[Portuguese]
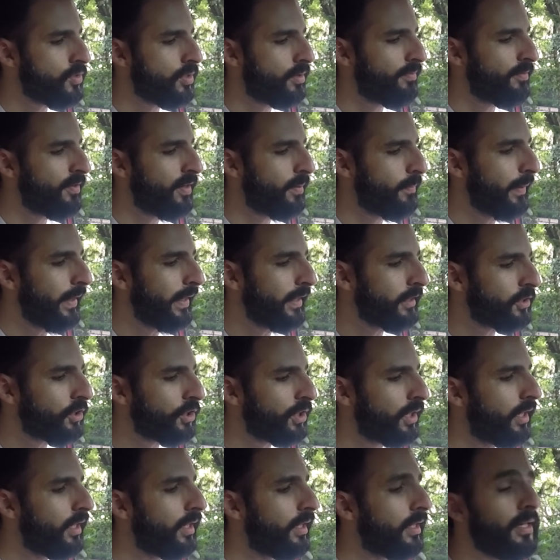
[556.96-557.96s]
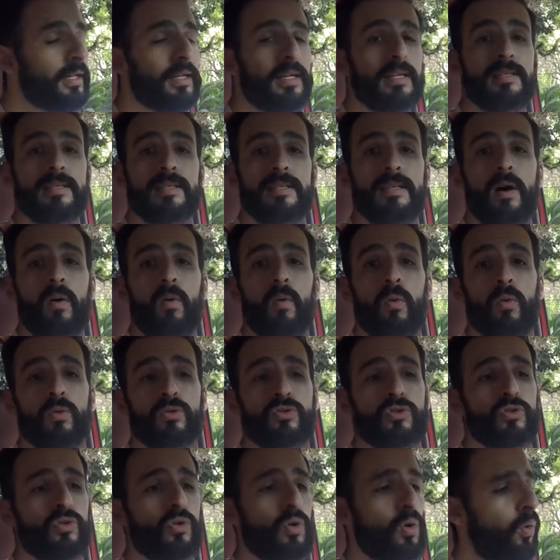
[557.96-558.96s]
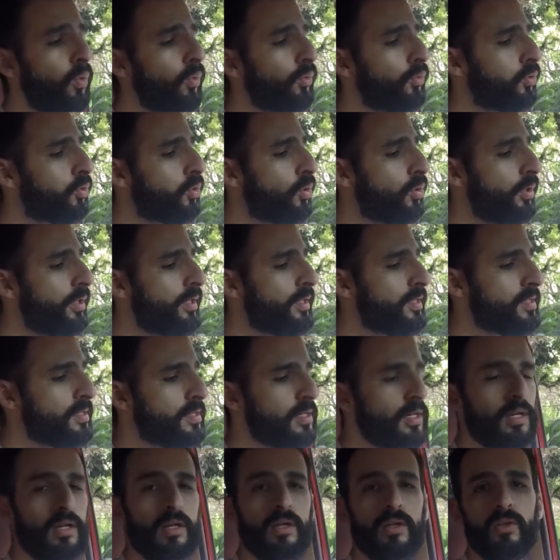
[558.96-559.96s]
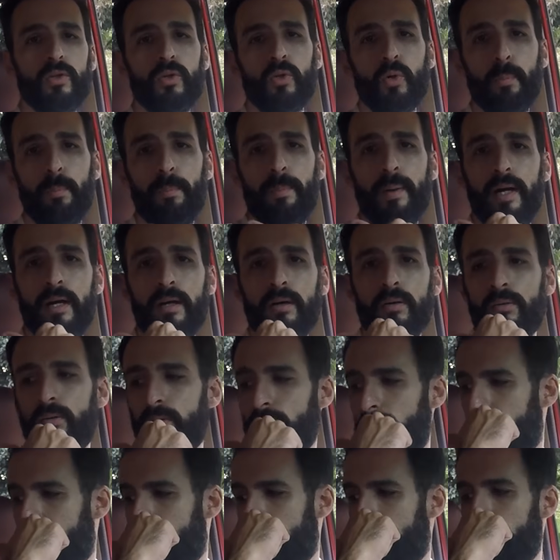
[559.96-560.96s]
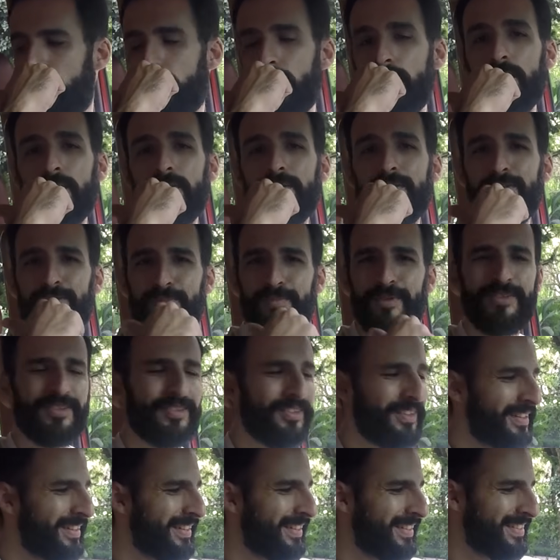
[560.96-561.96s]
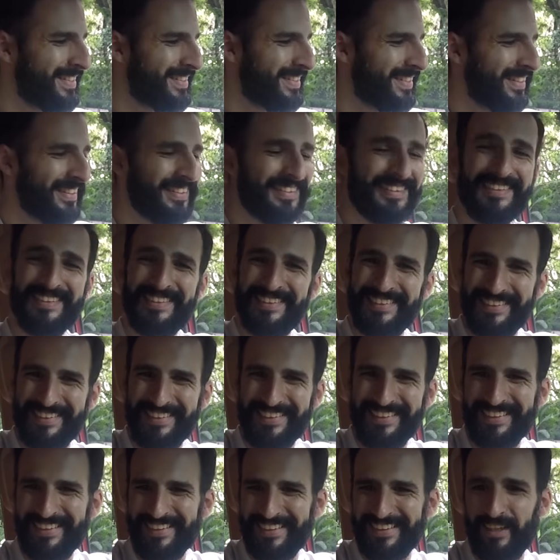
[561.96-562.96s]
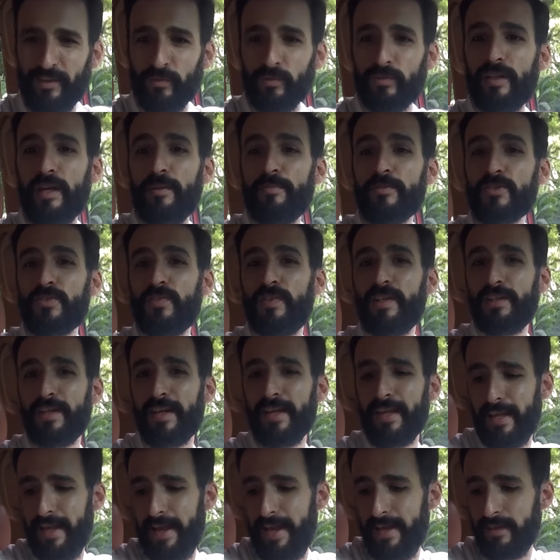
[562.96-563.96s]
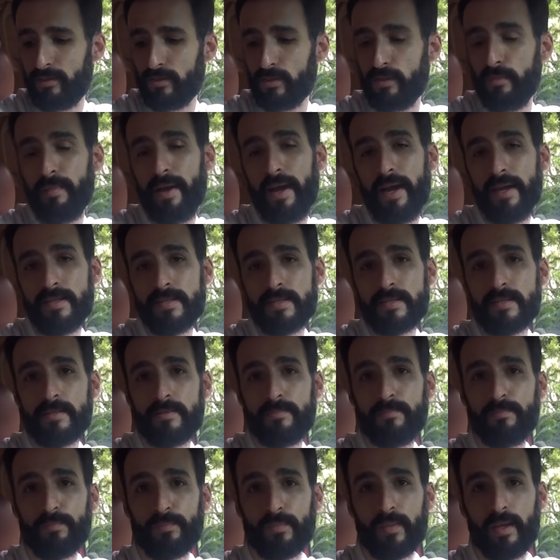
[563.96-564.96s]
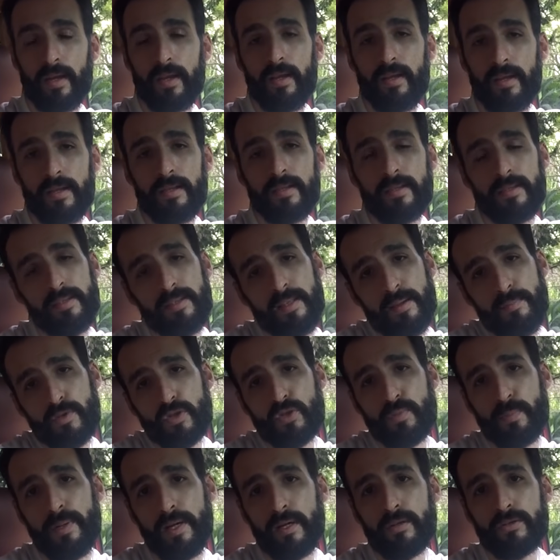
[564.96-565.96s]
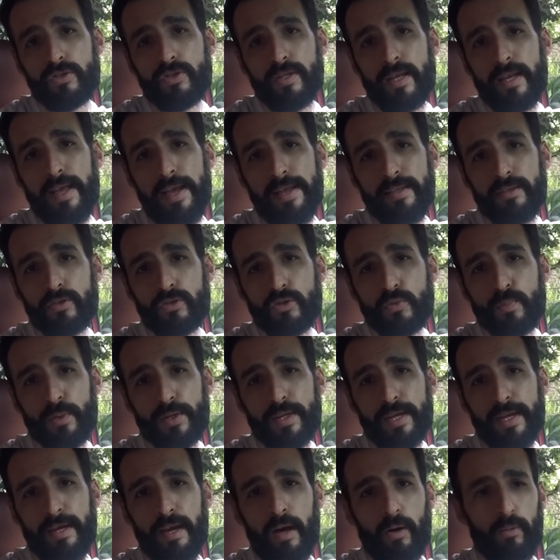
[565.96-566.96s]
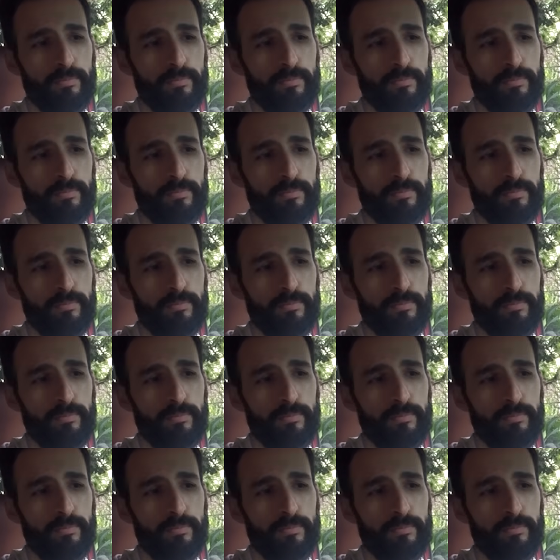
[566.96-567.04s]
obviamente, que são os controles do banco do motorista. Sim, não temos vidro elétrico, mas temos bancos elétricos, por que não?